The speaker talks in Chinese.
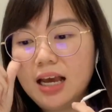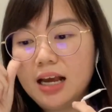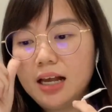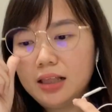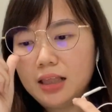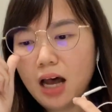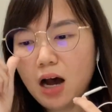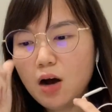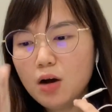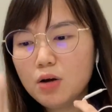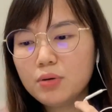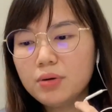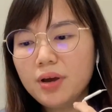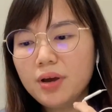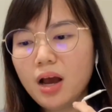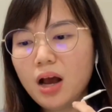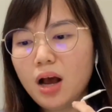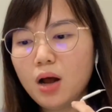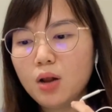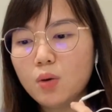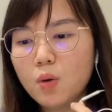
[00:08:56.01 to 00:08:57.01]
然后
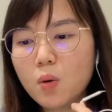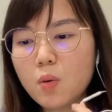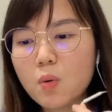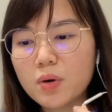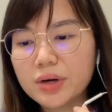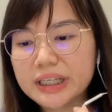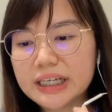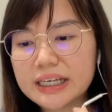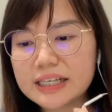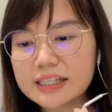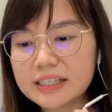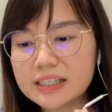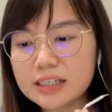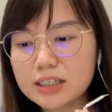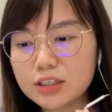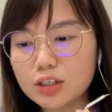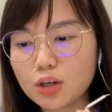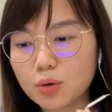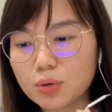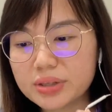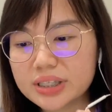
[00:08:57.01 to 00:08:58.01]
如果你是
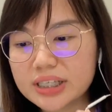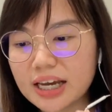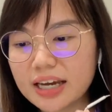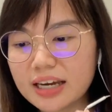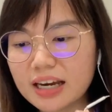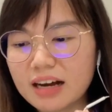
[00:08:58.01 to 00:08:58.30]
有在